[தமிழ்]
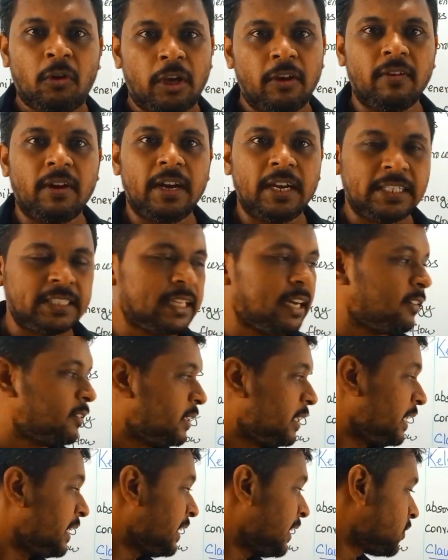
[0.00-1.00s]
ஓகேவா
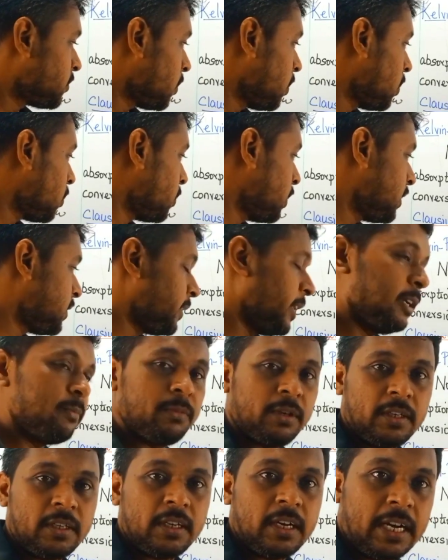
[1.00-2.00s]
இதான் வந்து இங்கே சொல்லக்கூடிய
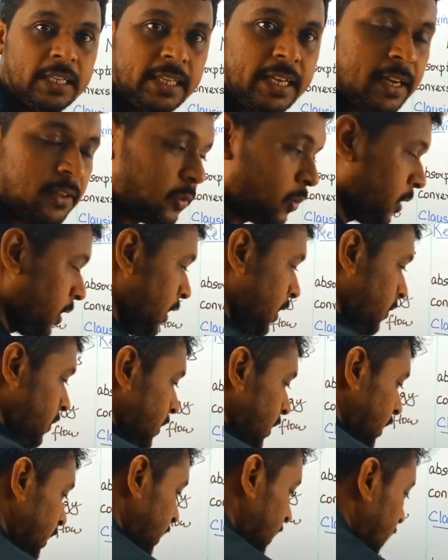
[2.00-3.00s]
ஸ்டேட்மெண்ட் அதான் என்ன சொல்கிறாங்கன்னா
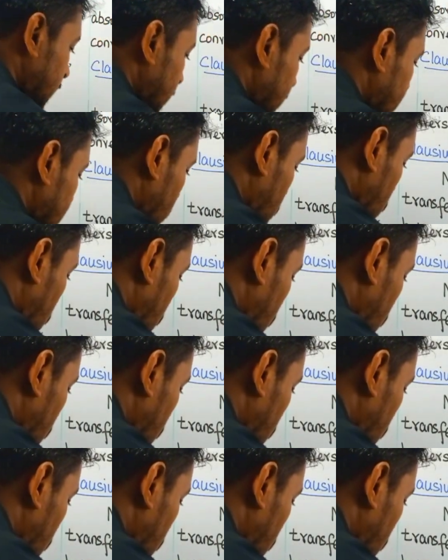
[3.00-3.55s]
வந்து இந்த